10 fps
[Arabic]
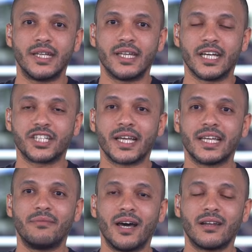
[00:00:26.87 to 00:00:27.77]
النادي عشان
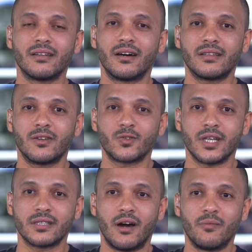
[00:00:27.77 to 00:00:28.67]
كده معانا النهاردة
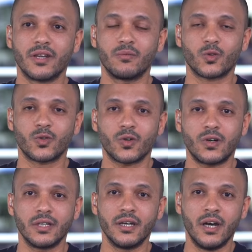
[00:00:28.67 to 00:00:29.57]
الأستاذ عمرو
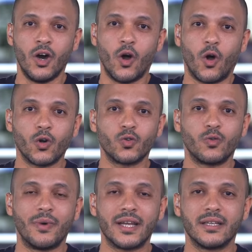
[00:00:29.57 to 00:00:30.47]
البرتقالي عضو
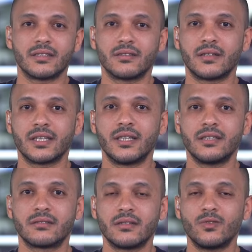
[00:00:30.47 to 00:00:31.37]
مجلس إدارة نادي
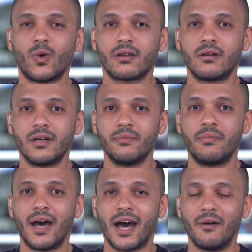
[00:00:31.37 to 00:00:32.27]
الصيد والقائم
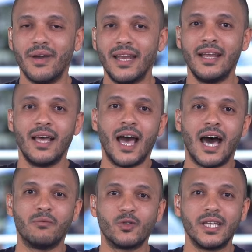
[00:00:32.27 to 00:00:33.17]
بأعمال
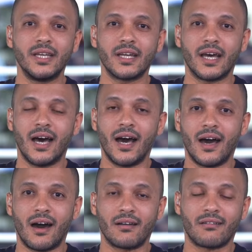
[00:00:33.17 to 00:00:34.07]
المدير
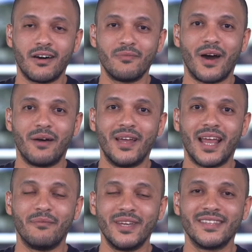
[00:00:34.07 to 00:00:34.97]
آه، القائم بأعمال
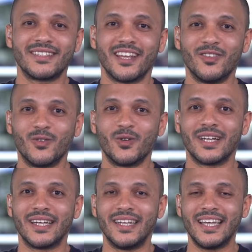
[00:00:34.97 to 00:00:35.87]
أمين صندوق
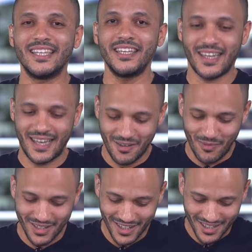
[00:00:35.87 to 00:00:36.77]
النادي أهلا
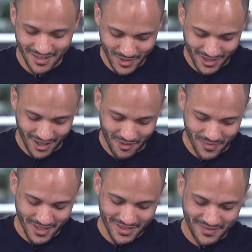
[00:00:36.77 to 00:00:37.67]
بحضرتك يا مستر عمرو
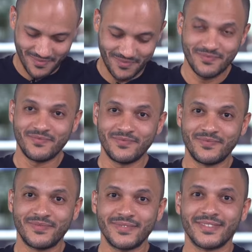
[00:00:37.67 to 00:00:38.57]

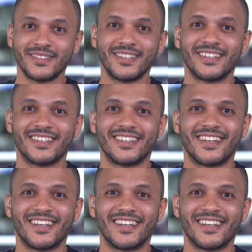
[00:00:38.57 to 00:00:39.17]
أهلا بحضرتك